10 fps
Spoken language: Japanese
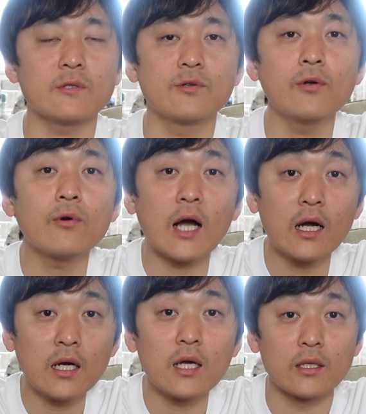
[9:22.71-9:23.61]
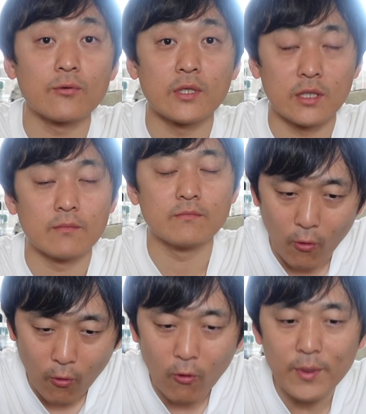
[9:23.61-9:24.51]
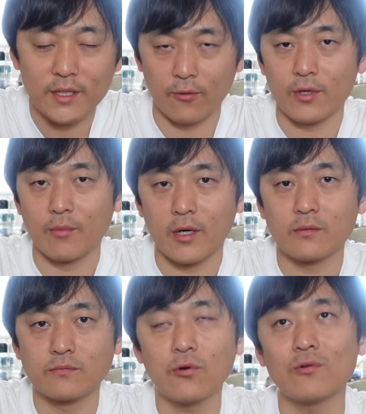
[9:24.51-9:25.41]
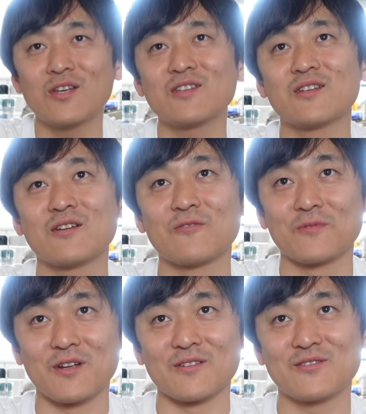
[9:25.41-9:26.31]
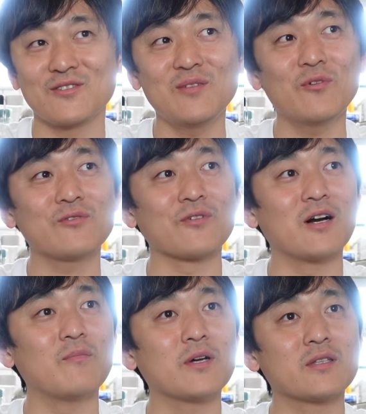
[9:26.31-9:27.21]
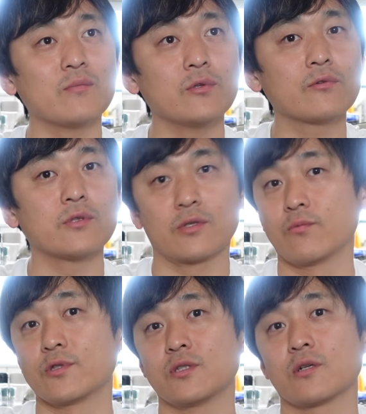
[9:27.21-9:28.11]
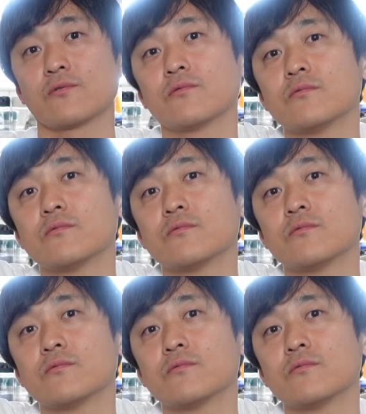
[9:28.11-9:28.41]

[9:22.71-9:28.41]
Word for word: それを考えた時に褒めておけば今日できたなと思ったら次もっと頑張ってみようっていう気持ちになるの